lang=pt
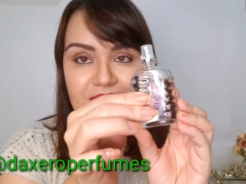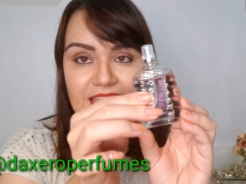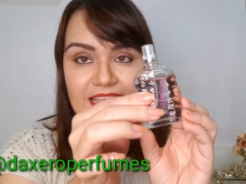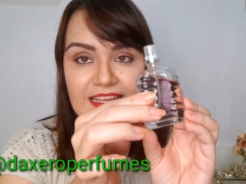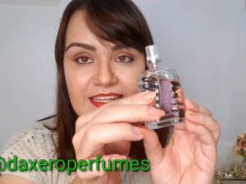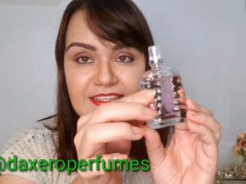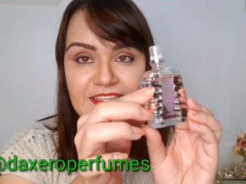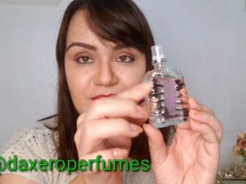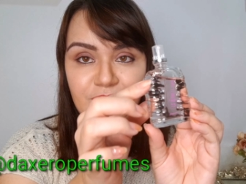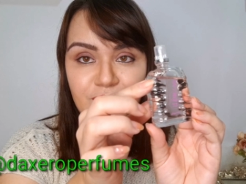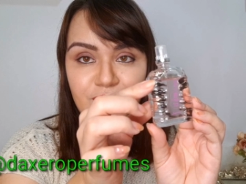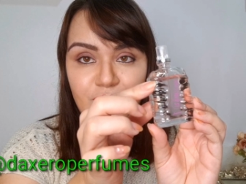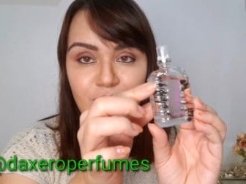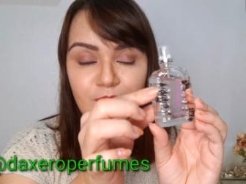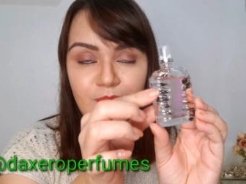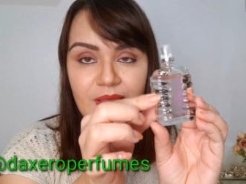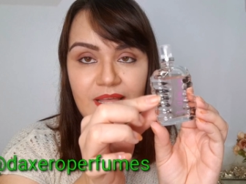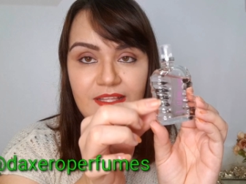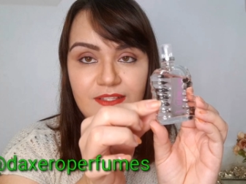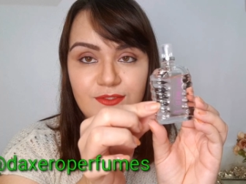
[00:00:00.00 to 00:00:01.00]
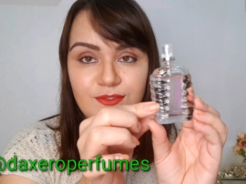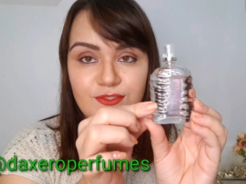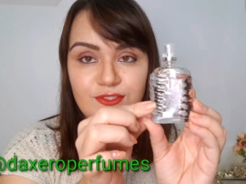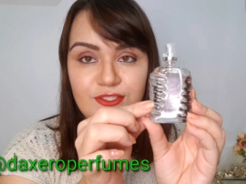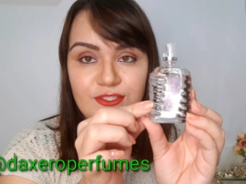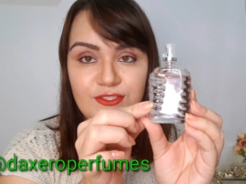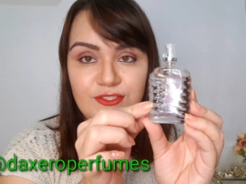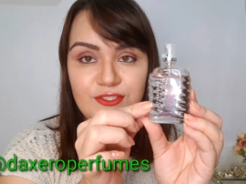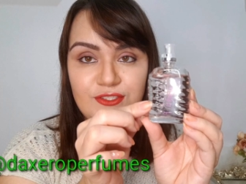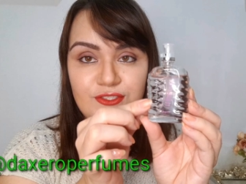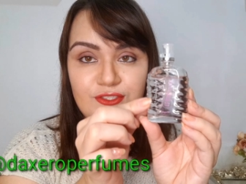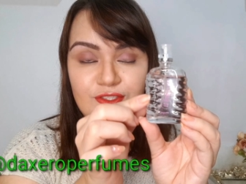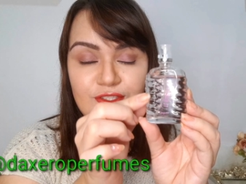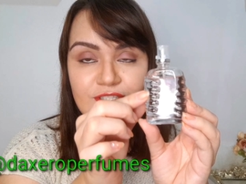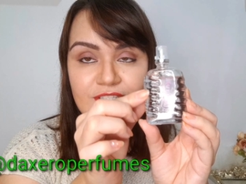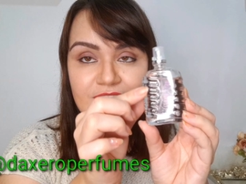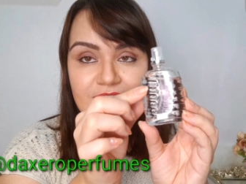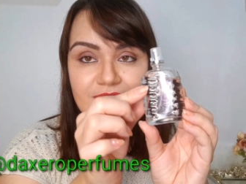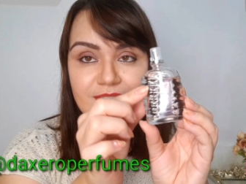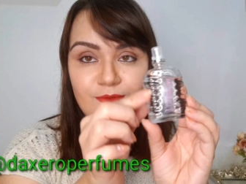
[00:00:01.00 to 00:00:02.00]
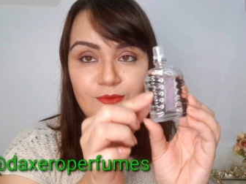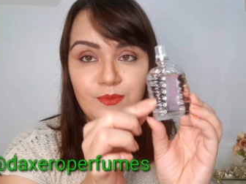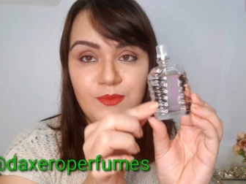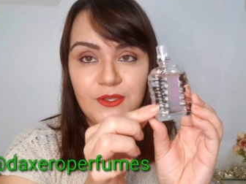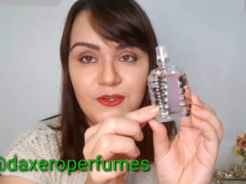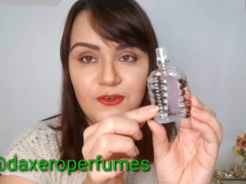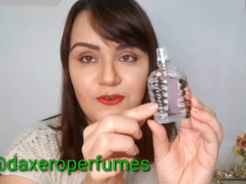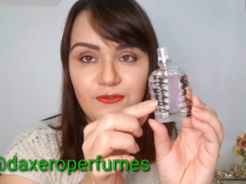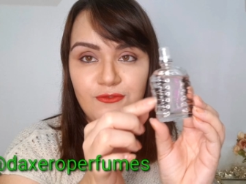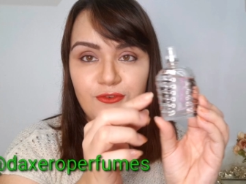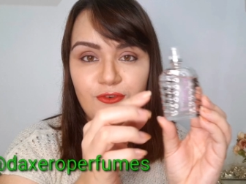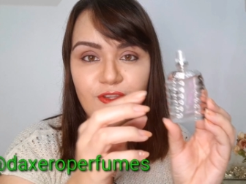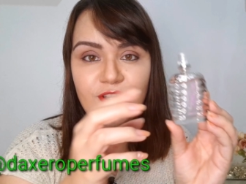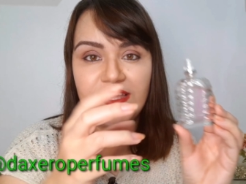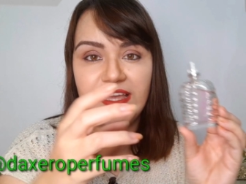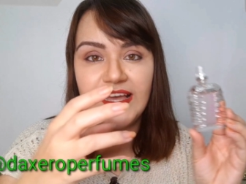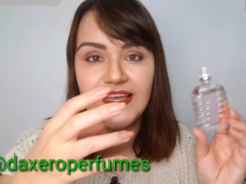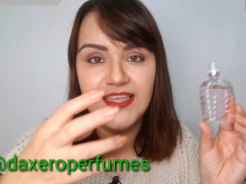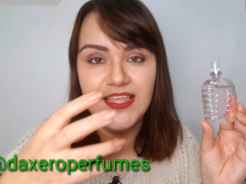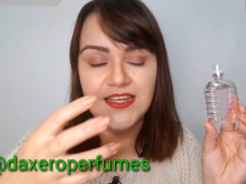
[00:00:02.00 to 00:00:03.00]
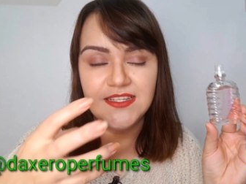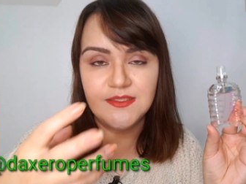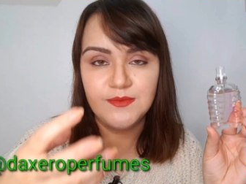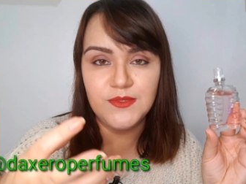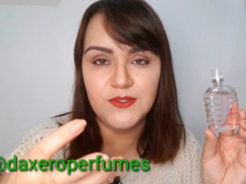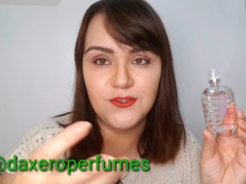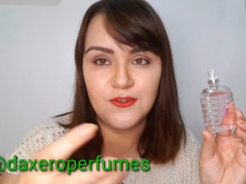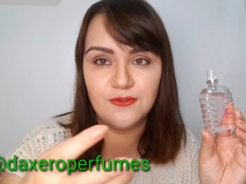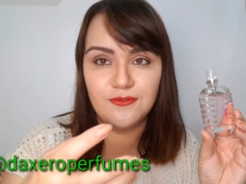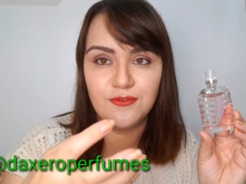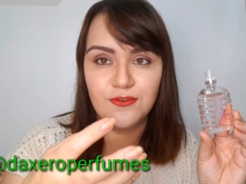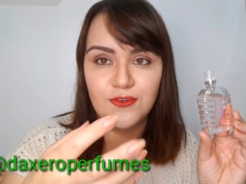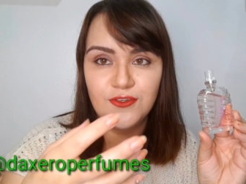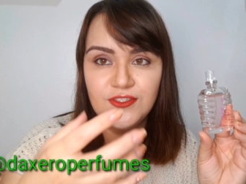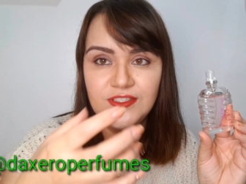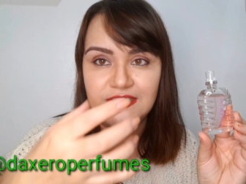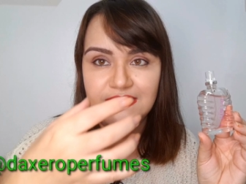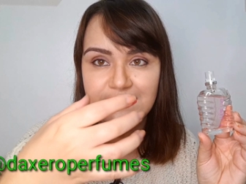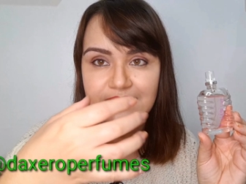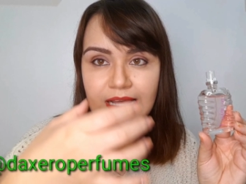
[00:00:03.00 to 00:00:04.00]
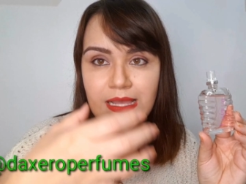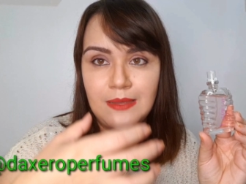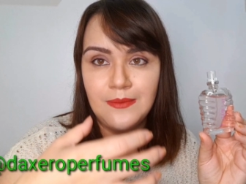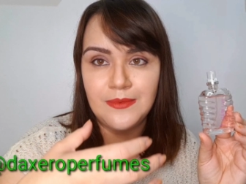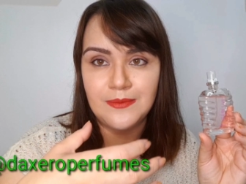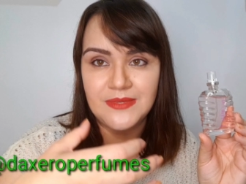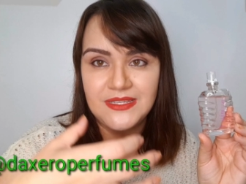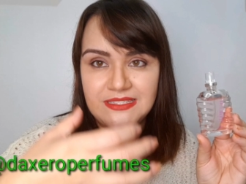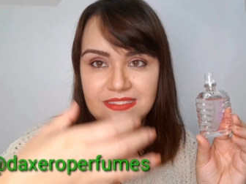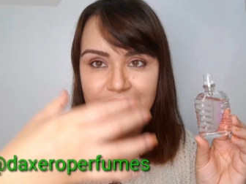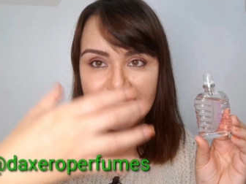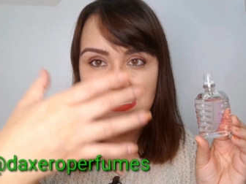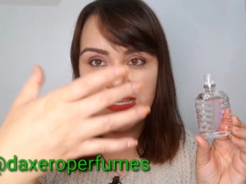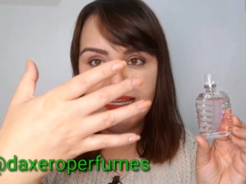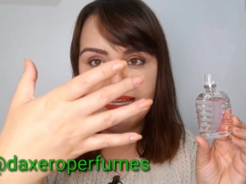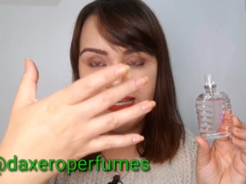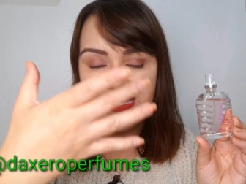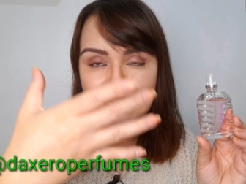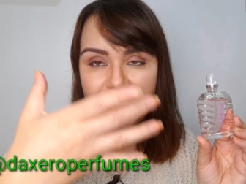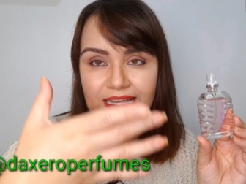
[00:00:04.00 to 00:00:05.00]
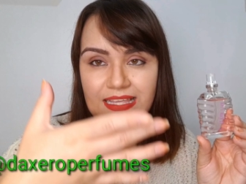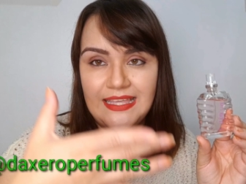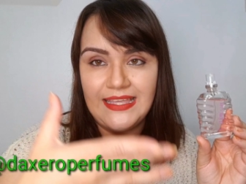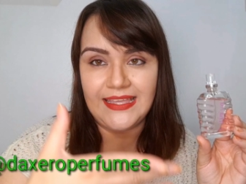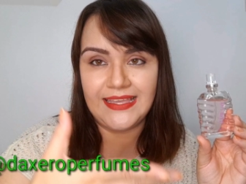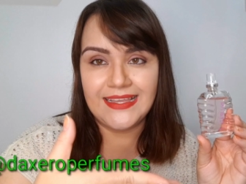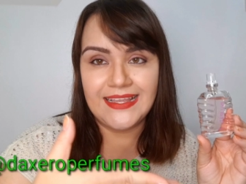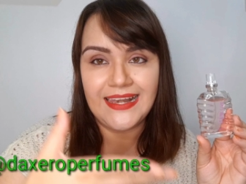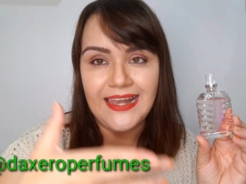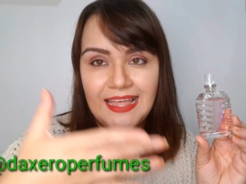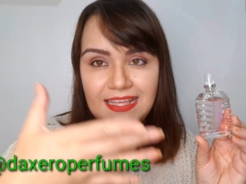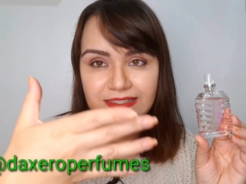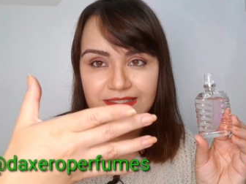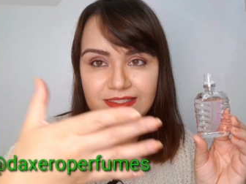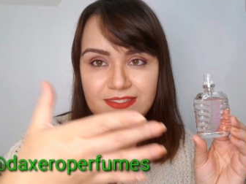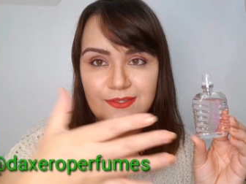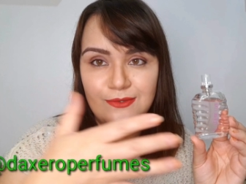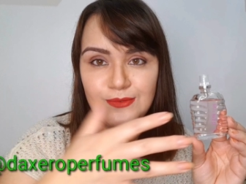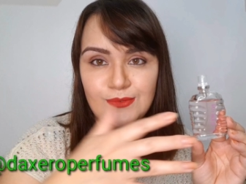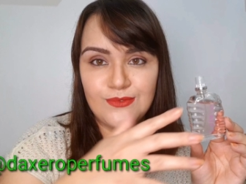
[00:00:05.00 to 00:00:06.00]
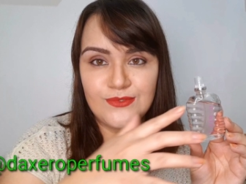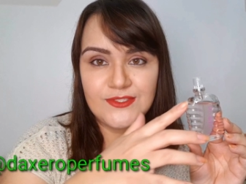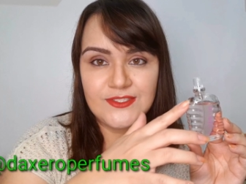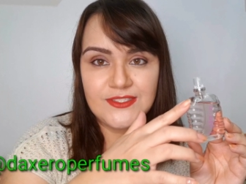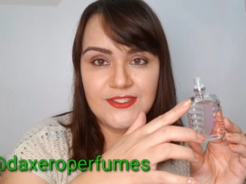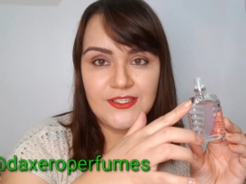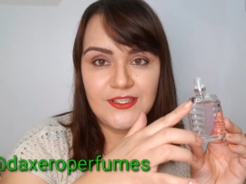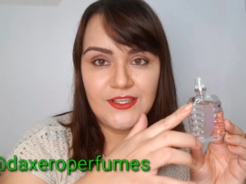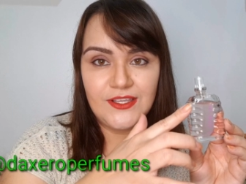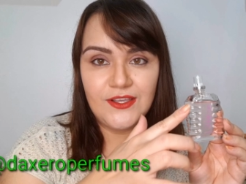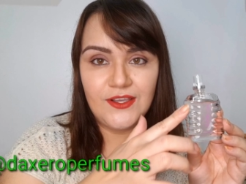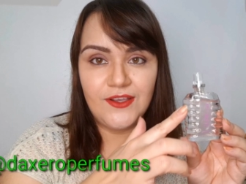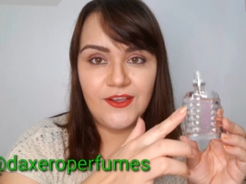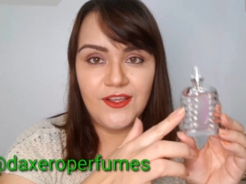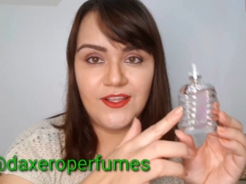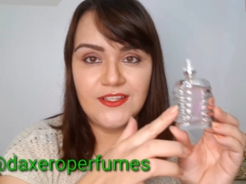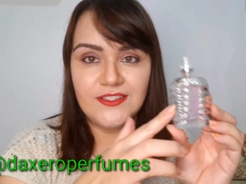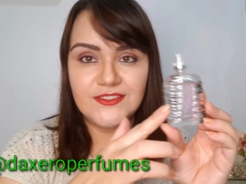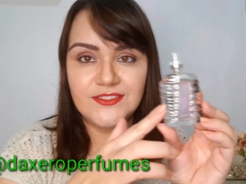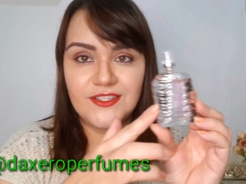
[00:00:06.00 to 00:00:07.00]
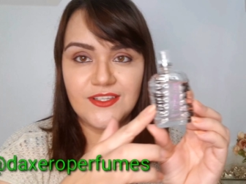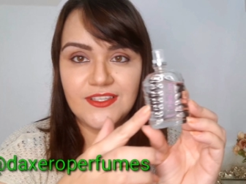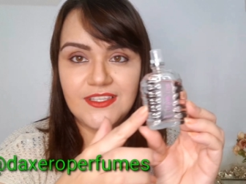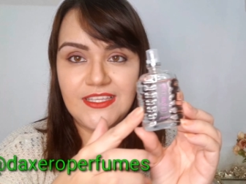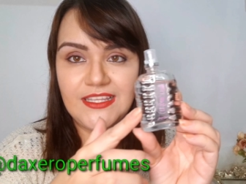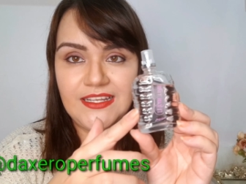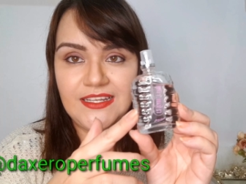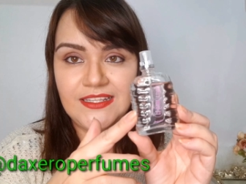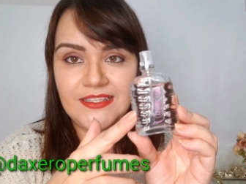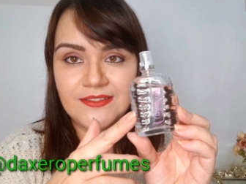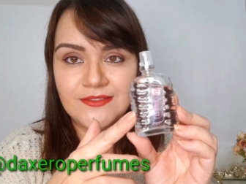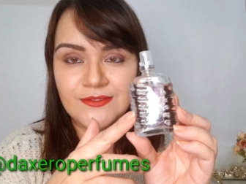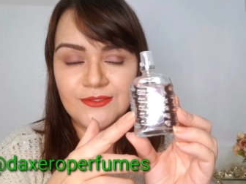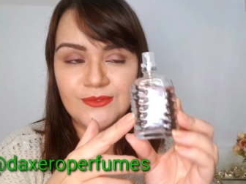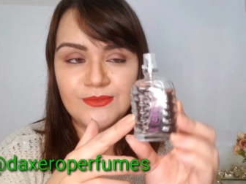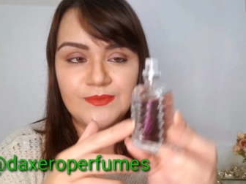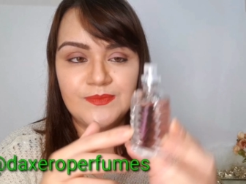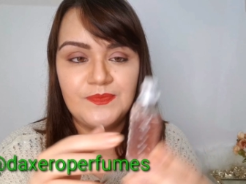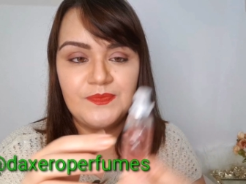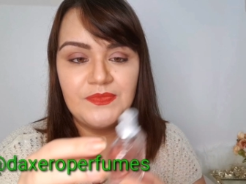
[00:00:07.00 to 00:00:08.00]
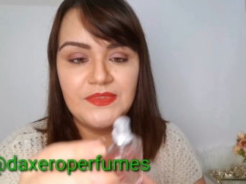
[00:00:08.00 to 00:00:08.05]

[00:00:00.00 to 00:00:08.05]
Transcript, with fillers: Ele tem um formato, gente, de um microfone. Aqueles microfones, sabe? Mas é, clássicos. Olha só que lindo.